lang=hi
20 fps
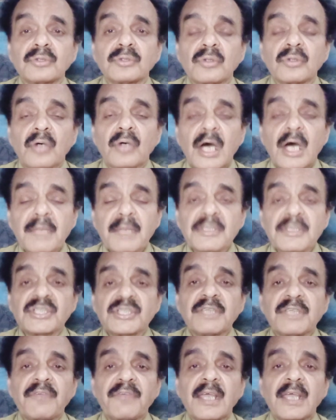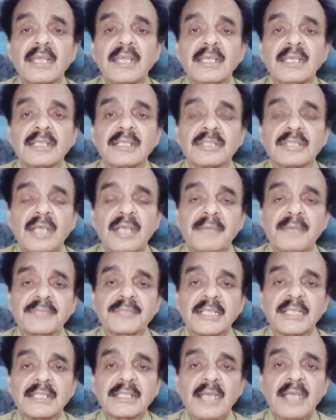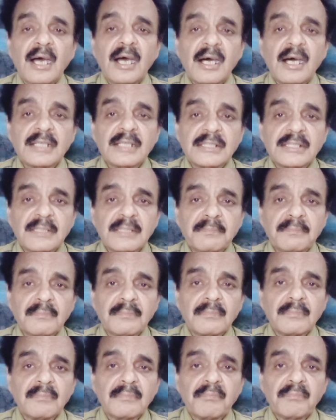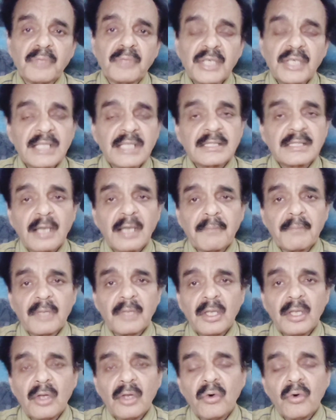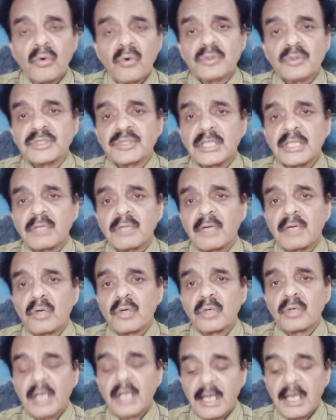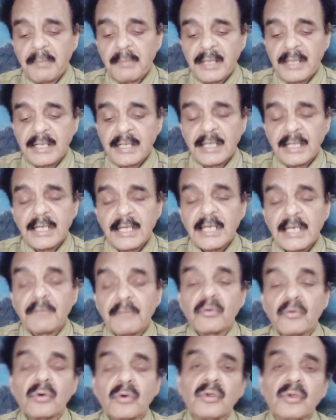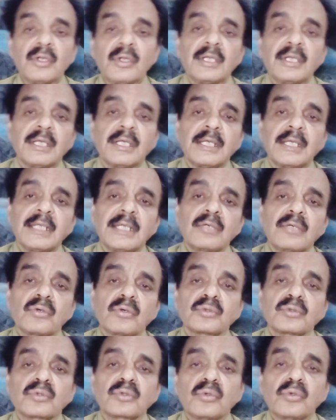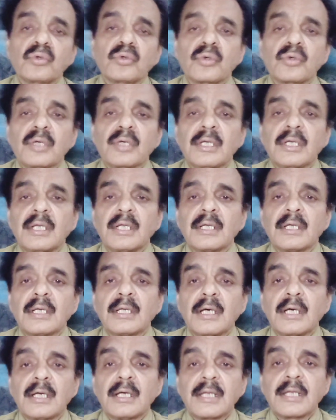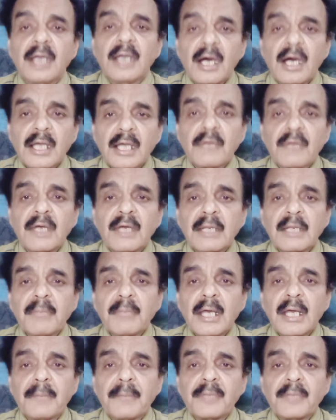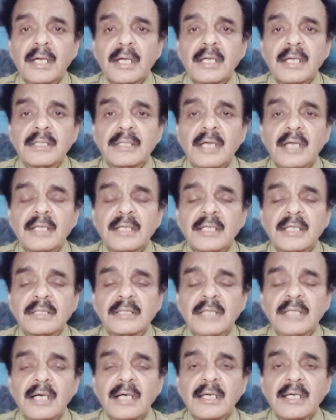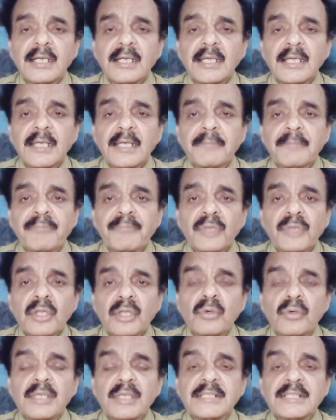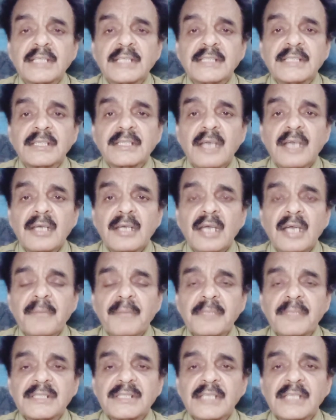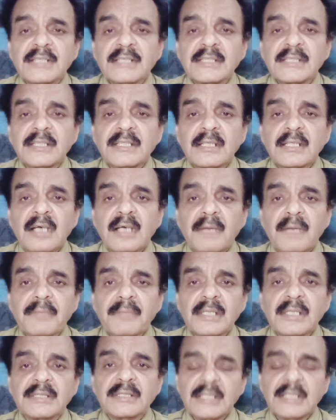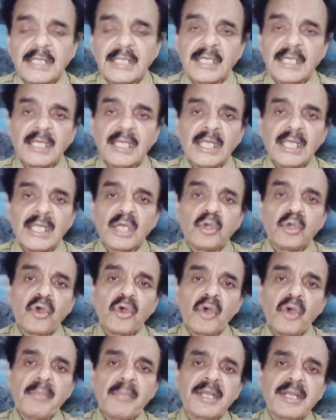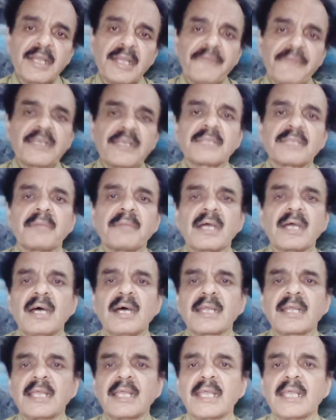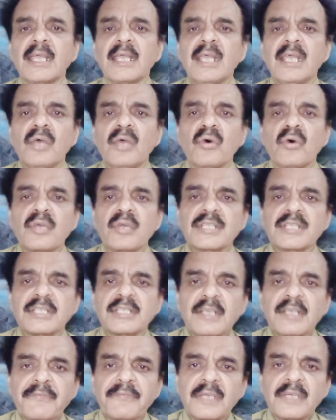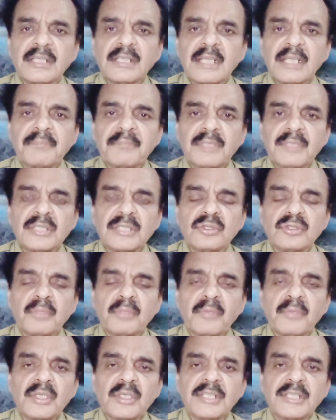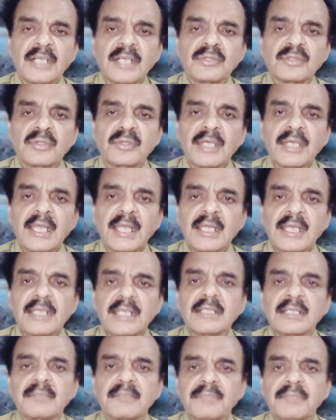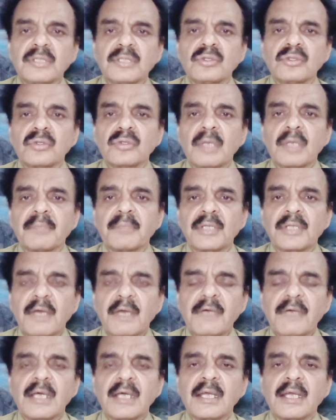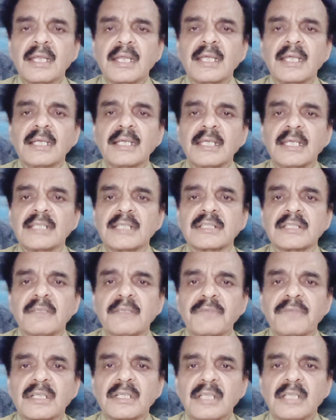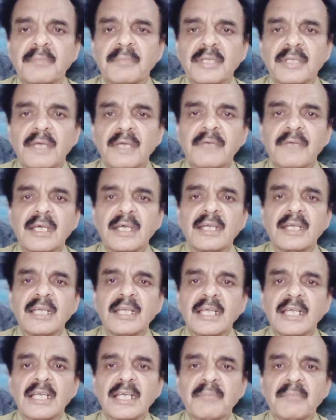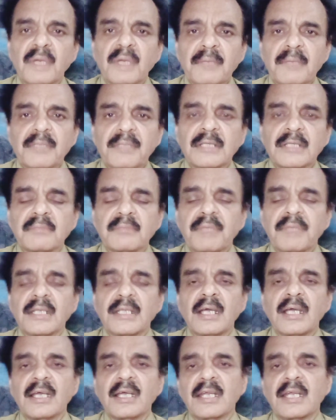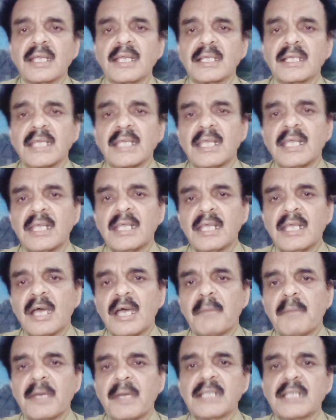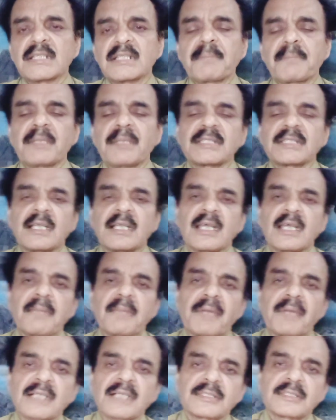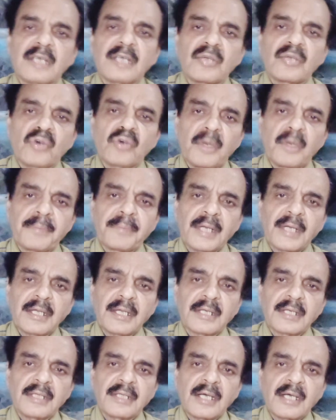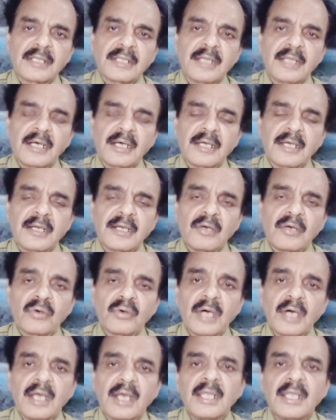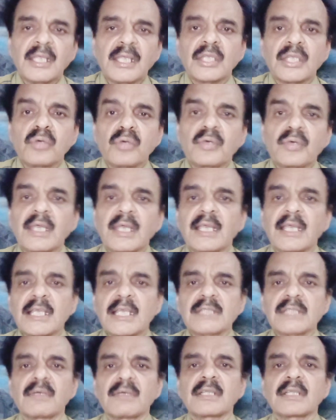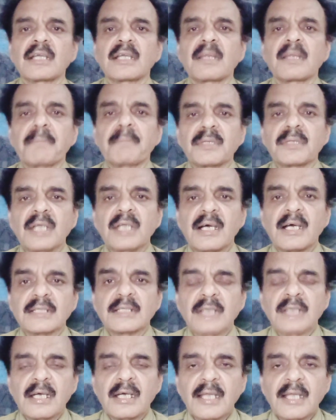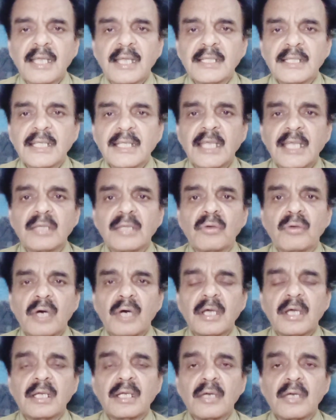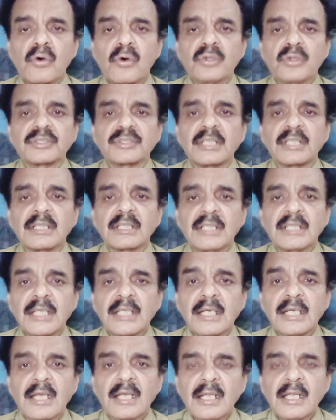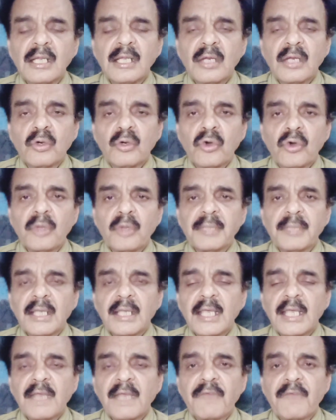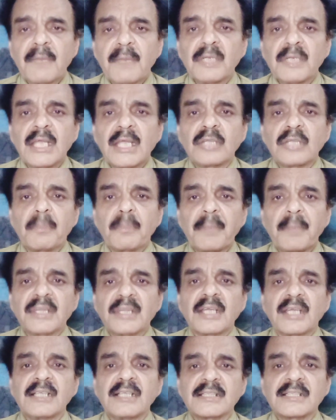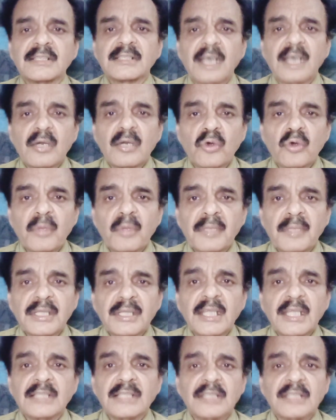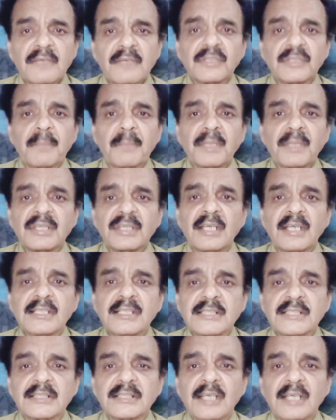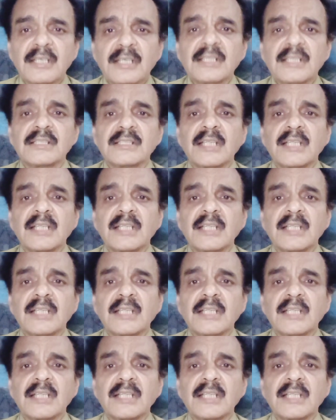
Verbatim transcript: जो आर्मी चीफ हैं जनाब सईद आसम मुनीर साहब उनसे तो लगाए बैठे हैं कि वो इनको ज़रूर रिहा करवाने में अपना किरदार अदा करेंगे क्योंकि सियासतदान अपने सियासी इंतकाम के ज़रिए लोगों में नफ़रत बढ़ा रहे हैं और इस नफ़रत के बीज जो बोए जा चुके हैं इन बीजों का मदावा करने के लिए इस नफ़रत का मदावा करने के लिए मोहब्बत पैदा करने के लिए हमारे सिपा सलार पाकिस्तान को अपना किरदार अदा करना होगा क्योंकि इस वक्त अगर पंद्रह हज़ार कैदी हैं तो अगर औसतन तीन लोग भी एक फैमिली है तो पैंतालीस हज़ार लोग बनते हैं सिर्फ ये पैंतालीस हज़ार नहीं